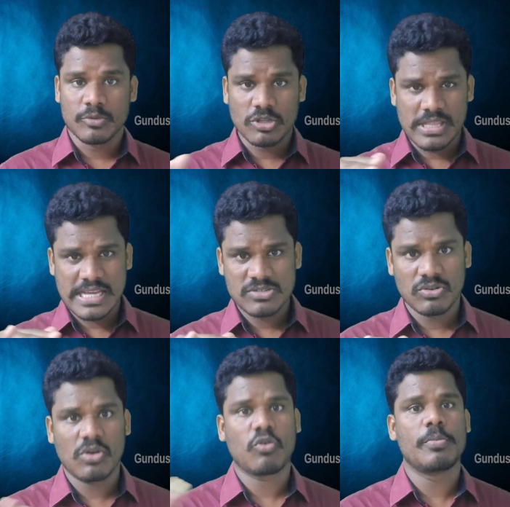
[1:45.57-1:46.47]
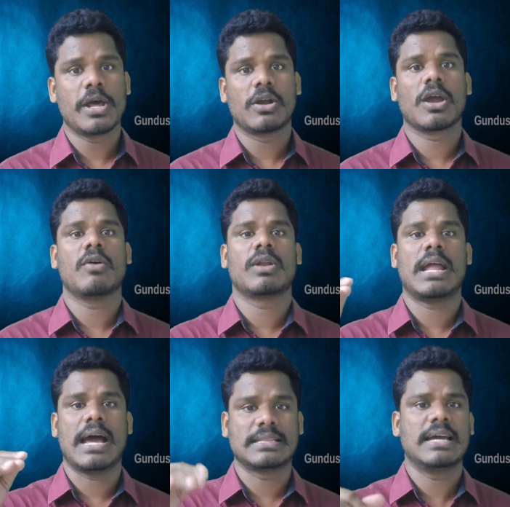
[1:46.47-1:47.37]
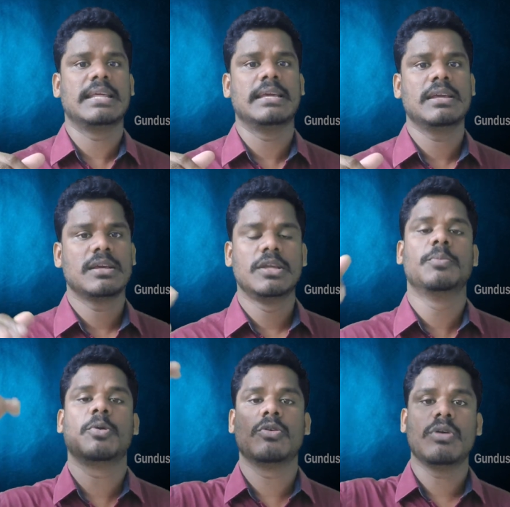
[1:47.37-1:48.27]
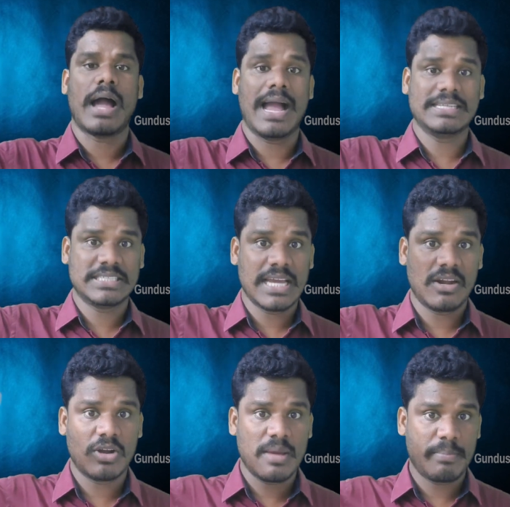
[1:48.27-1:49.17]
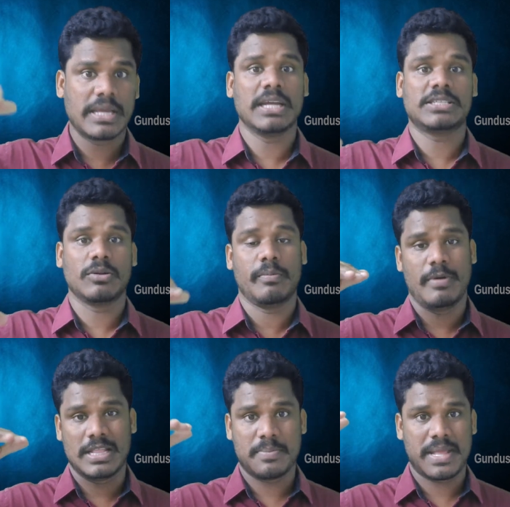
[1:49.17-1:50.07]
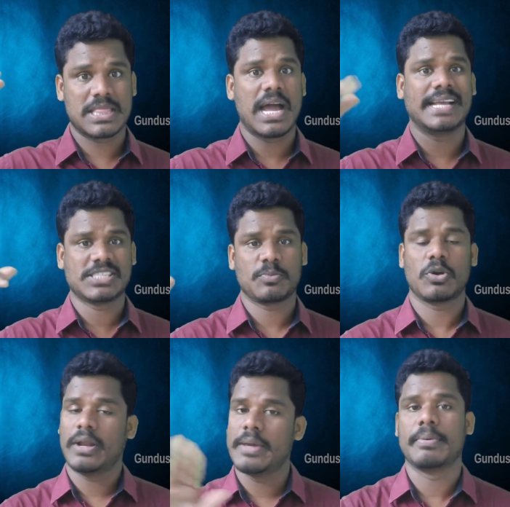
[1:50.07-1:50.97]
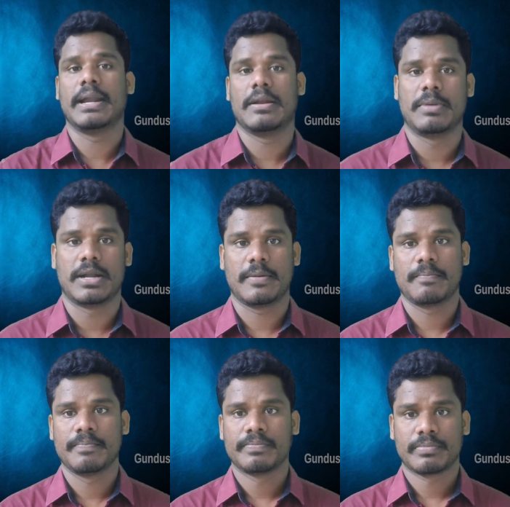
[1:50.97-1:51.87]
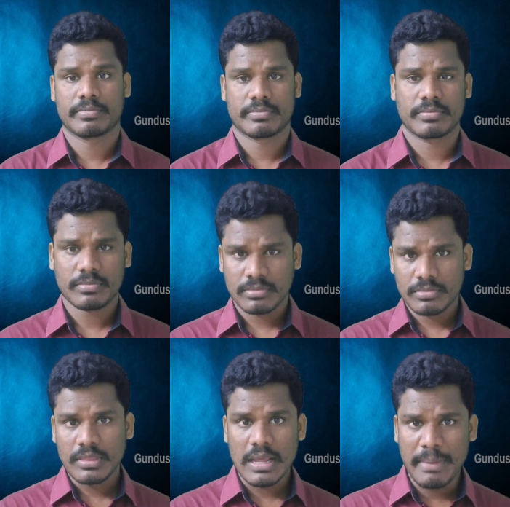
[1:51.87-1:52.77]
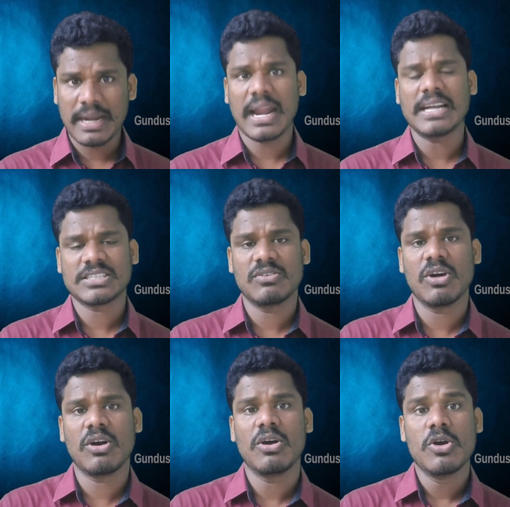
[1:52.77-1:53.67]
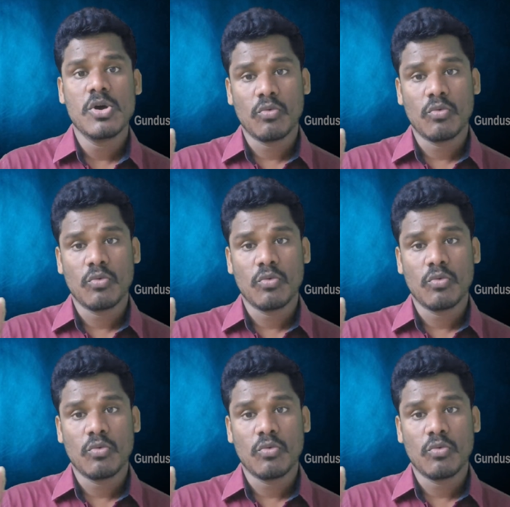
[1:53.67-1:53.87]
ఇంతకుముందు దేశంలో కుబేరుడుగా ఉన్న అదాని ఇప్పుడు ఆసియాలోనే బిగ్గెస్ట్ అతిపెద్ద ఆస్తిపరుడు అయిపోయాడు అనమాట మన రాష్ట్రంలో